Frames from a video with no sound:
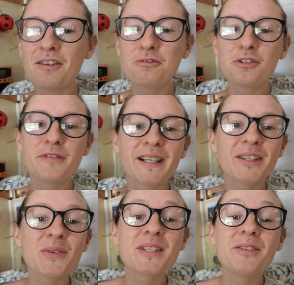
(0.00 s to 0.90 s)
Vous le verrez
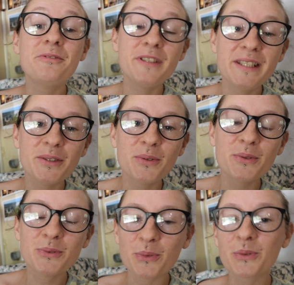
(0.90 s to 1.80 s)
dans cette vidéo.
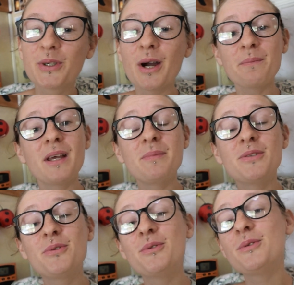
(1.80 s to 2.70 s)
Donc comme
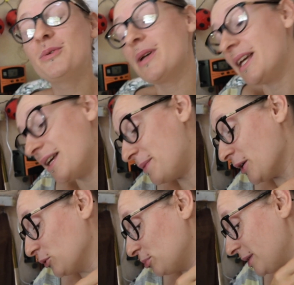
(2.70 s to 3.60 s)
d'habitude, et eh
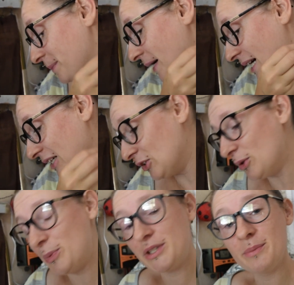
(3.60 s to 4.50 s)
bien n'oublie pas le
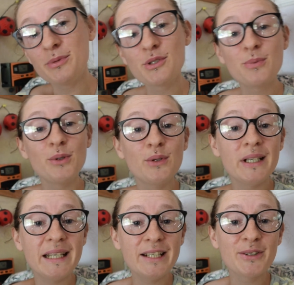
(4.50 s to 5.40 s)
petit pouce bleu
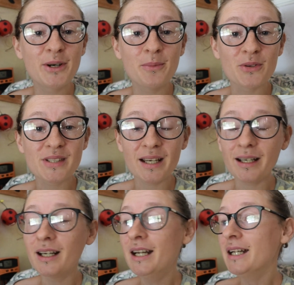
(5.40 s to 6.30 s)
et le
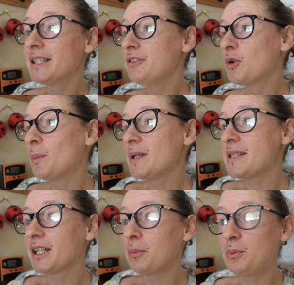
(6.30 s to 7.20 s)
commentaire qui font
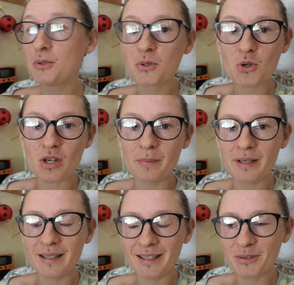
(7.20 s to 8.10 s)
plaisir plus que
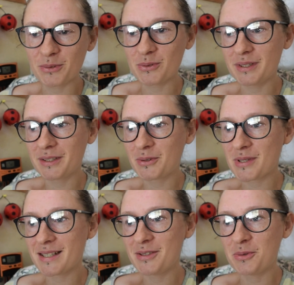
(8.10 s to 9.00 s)
jamais étant donné que
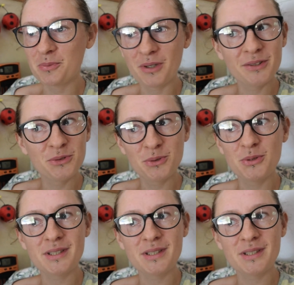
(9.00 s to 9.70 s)
c'est le mois d'août